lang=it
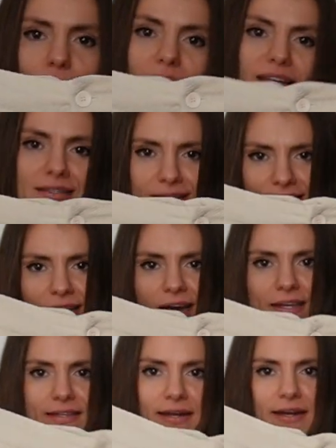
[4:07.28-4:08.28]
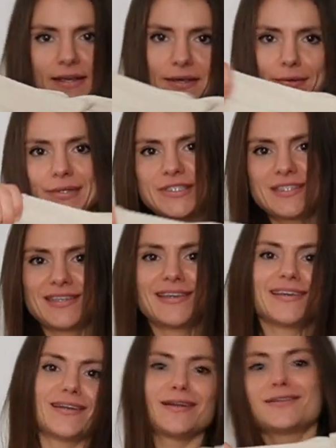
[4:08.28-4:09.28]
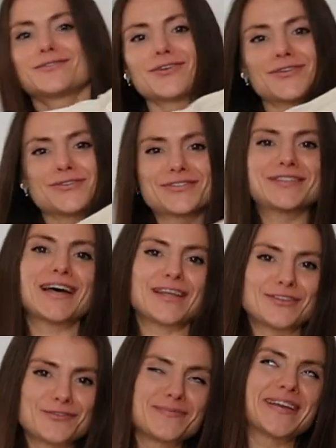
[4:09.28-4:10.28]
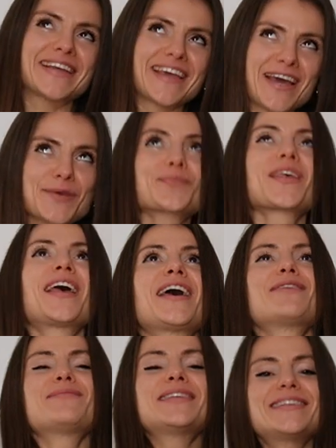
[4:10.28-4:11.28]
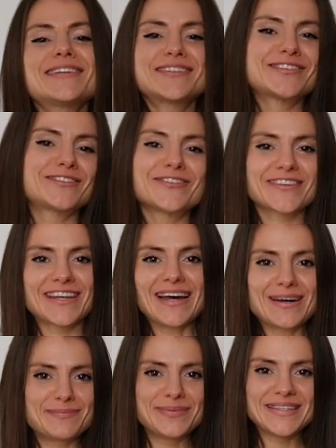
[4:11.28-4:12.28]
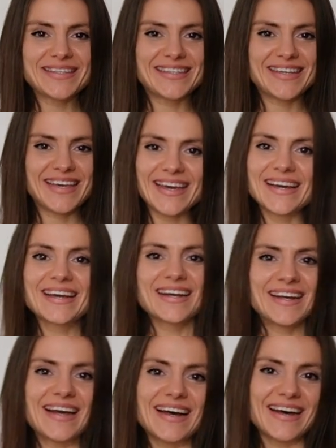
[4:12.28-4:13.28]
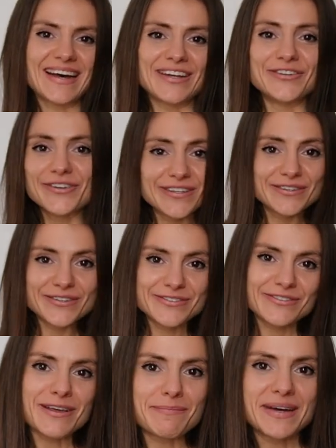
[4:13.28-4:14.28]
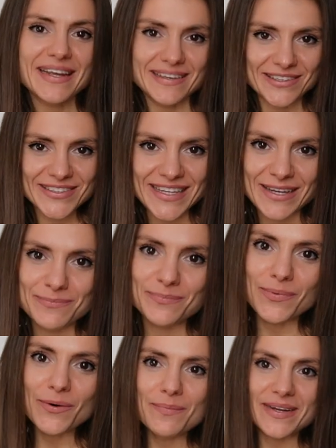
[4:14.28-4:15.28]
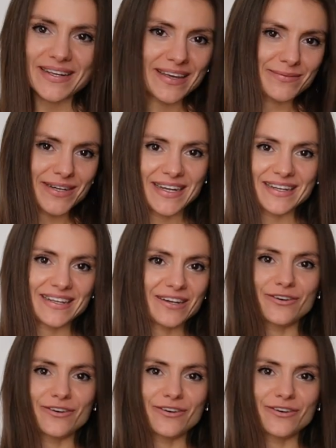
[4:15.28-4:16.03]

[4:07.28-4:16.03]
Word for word: quelli di Cider e questi li sto indossando perché mentre ci sono capi che eh, non indosso da parecchio tempo perché magari